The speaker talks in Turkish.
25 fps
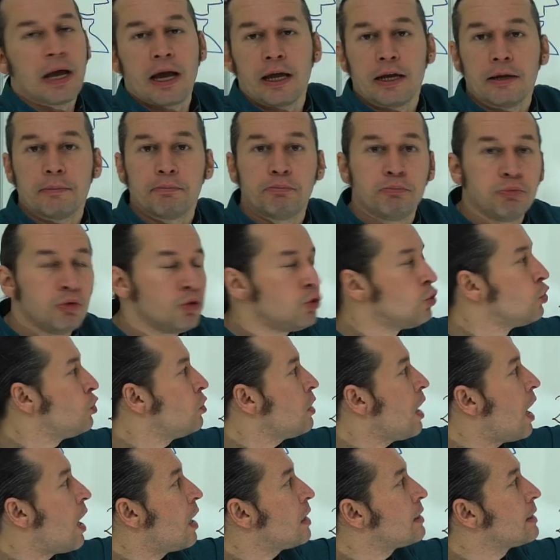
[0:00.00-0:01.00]
Yani
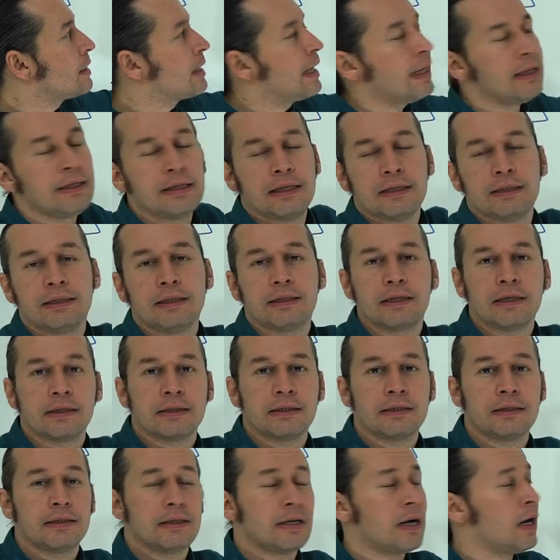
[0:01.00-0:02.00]
bunun artık eline
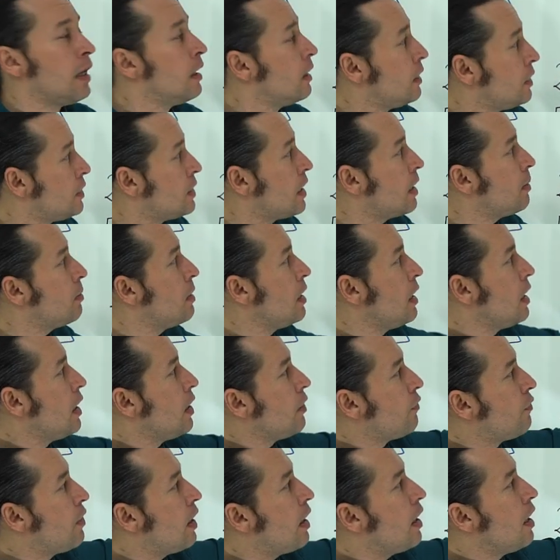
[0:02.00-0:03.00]
dikkate alacağım
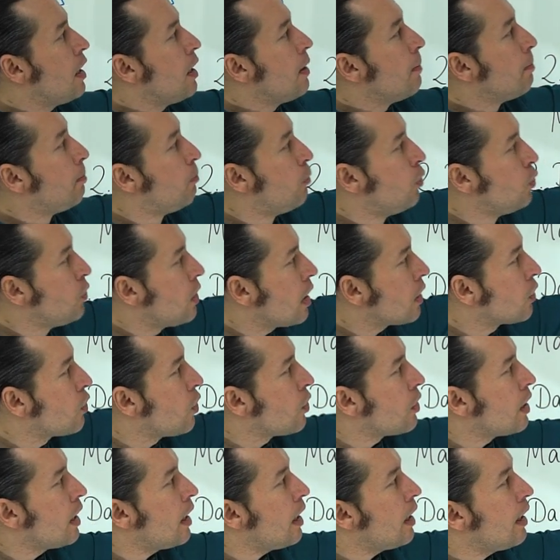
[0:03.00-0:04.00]
ve buna
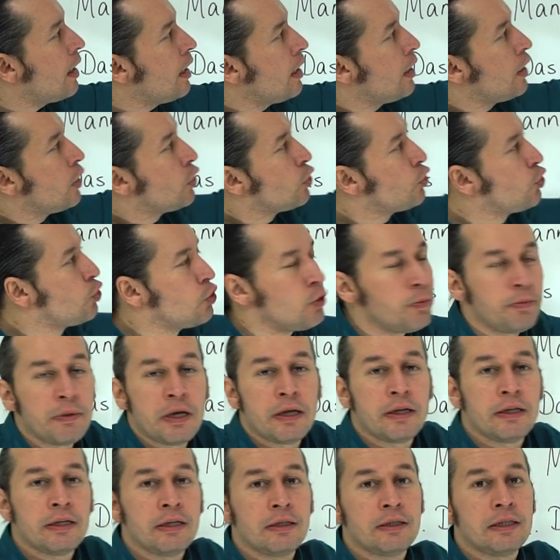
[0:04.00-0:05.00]
göre
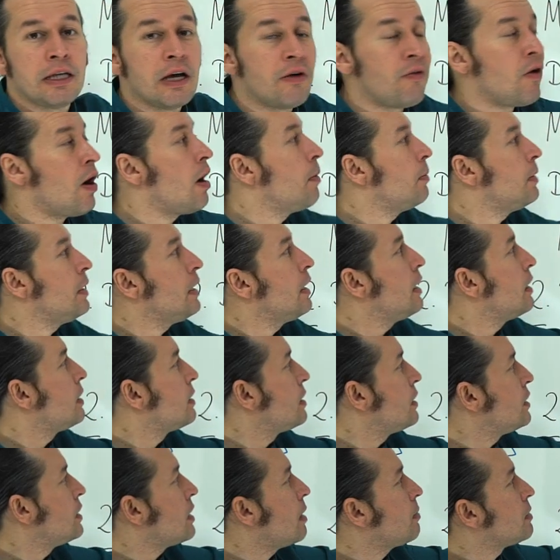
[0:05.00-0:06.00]
cümlenin devamını
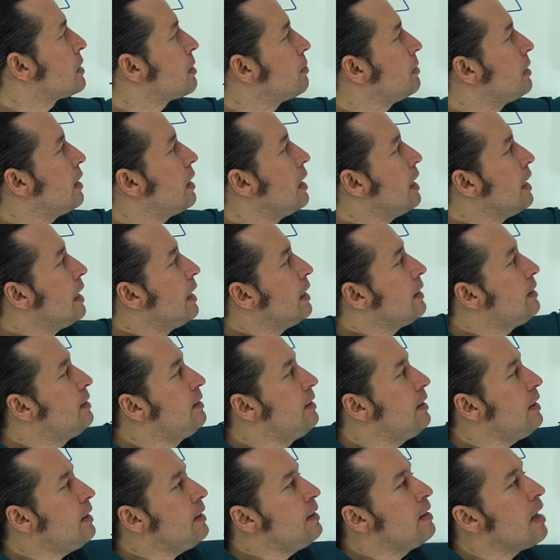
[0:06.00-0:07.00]
getireceğim. Şimdi
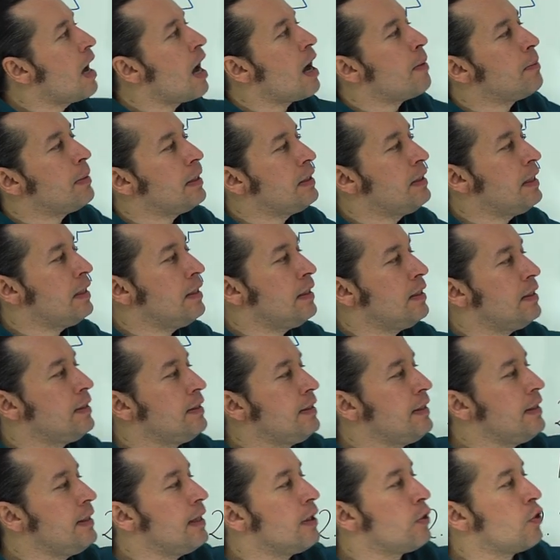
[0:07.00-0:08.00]
didame
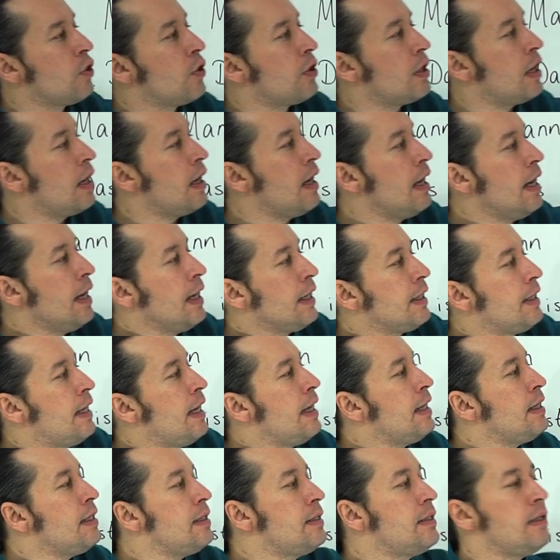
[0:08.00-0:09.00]
denildiğine göre
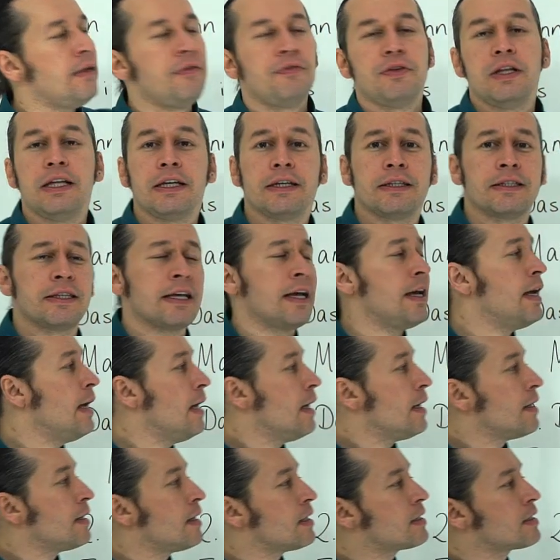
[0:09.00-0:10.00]
genitiflikte
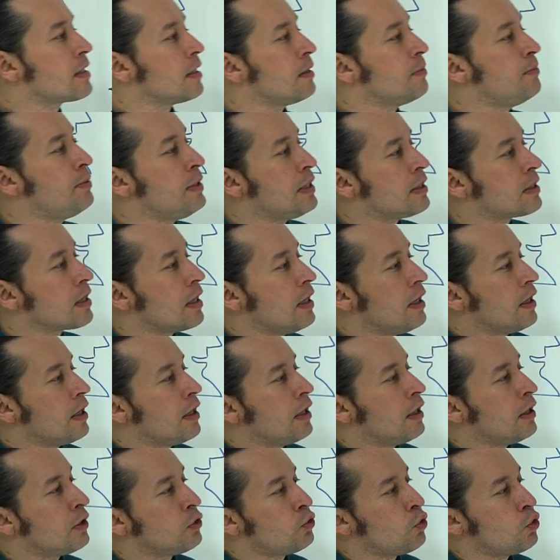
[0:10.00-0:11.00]
nasıl bir
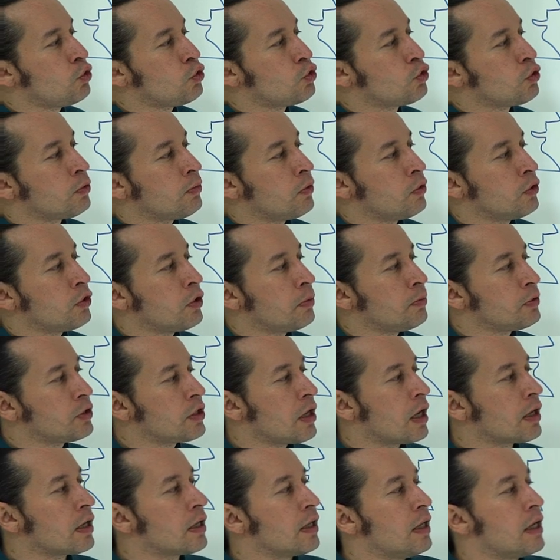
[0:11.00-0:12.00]
e, dönüşüm
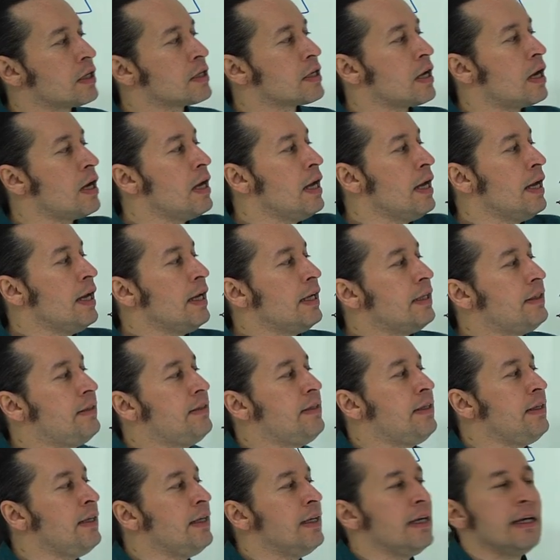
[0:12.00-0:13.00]
oluyormuş arkadaşlar?
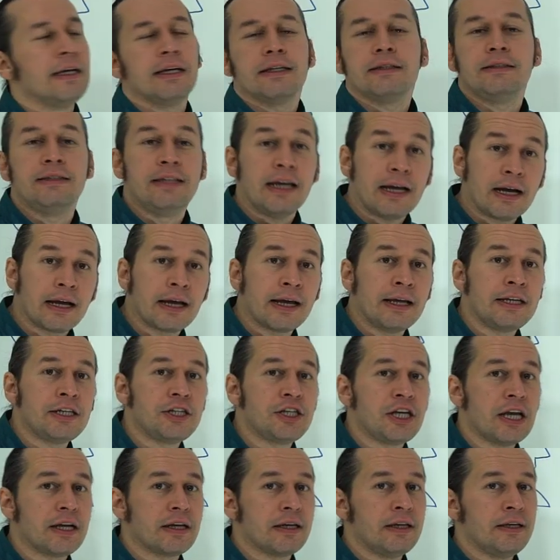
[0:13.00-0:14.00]
Di, deren
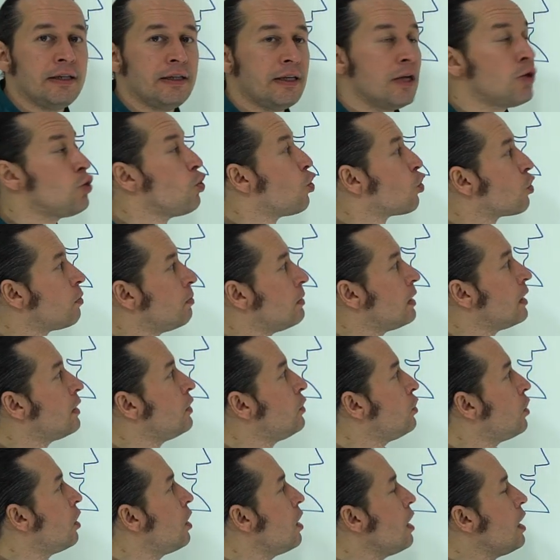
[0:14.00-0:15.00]
şeklinde
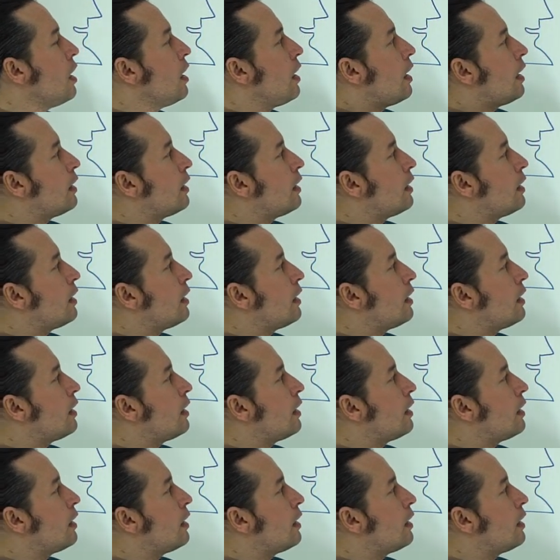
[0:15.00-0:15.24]
yorumlanıyor.